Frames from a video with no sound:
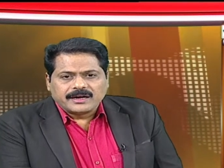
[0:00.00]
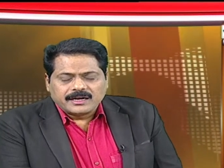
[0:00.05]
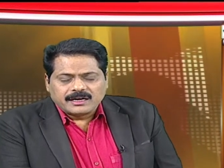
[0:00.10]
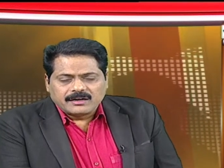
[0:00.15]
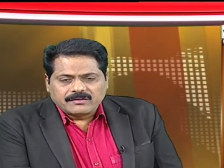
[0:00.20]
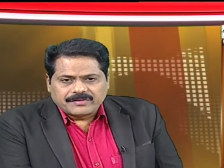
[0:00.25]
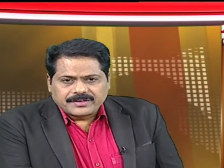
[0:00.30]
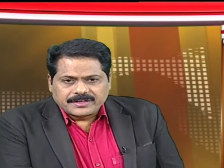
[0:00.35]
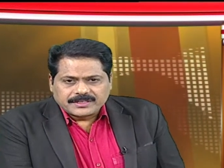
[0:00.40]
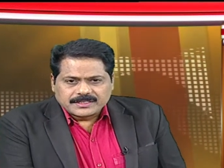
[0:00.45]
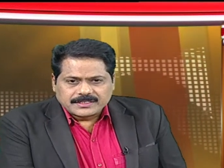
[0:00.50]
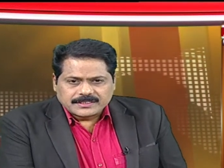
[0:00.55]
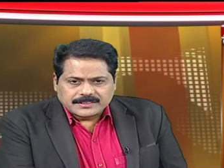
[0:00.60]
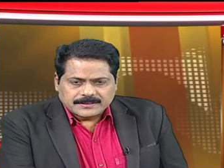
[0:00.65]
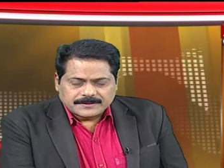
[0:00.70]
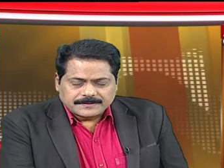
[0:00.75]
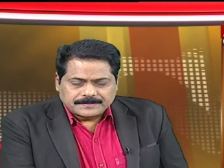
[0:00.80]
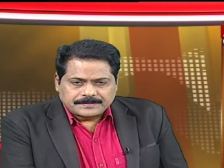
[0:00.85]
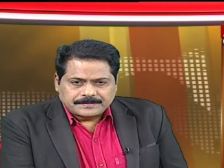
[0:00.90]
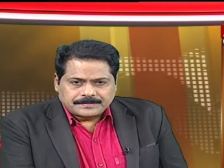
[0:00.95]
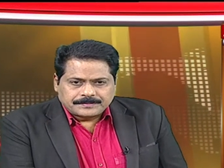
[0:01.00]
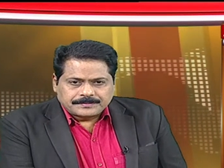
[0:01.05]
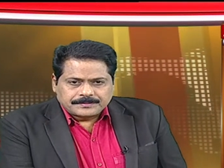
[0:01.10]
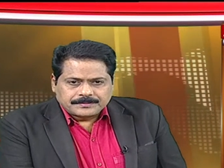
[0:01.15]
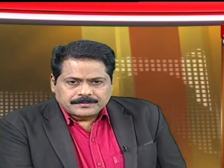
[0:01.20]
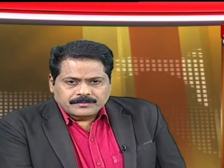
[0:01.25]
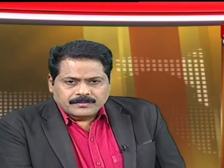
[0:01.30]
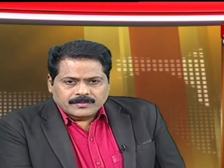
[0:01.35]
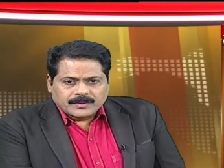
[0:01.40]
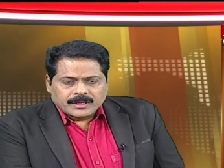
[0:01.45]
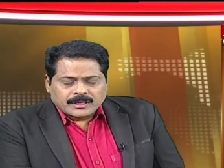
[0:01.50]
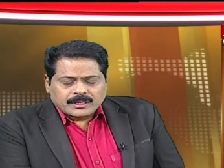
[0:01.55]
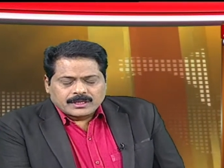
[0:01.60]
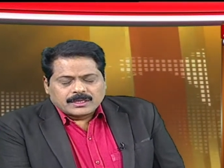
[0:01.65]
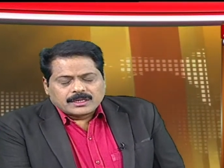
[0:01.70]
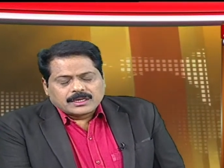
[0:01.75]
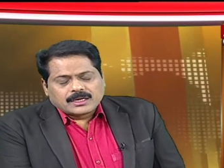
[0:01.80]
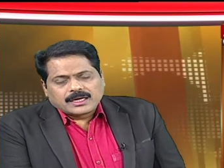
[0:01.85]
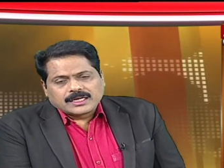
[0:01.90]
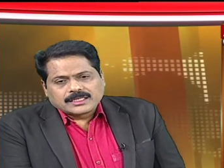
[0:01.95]
ఐడెంటిఫై చేసి
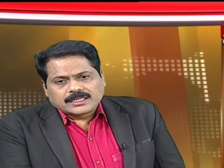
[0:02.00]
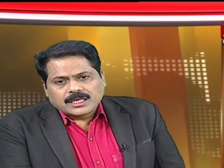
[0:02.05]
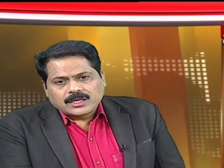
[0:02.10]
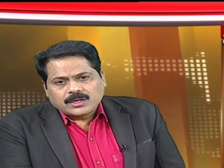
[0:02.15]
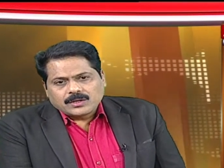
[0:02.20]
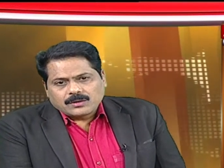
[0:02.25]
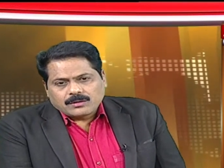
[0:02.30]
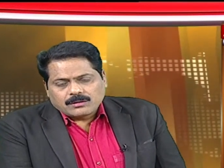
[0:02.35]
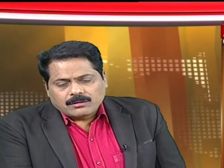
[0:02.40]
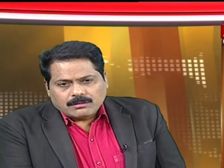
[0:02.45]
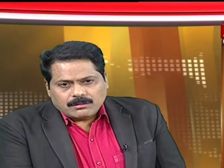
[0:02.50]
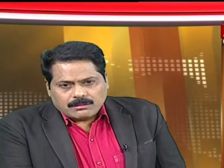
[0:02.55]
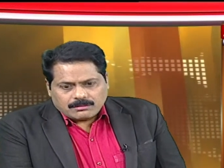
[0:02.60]
గతంలో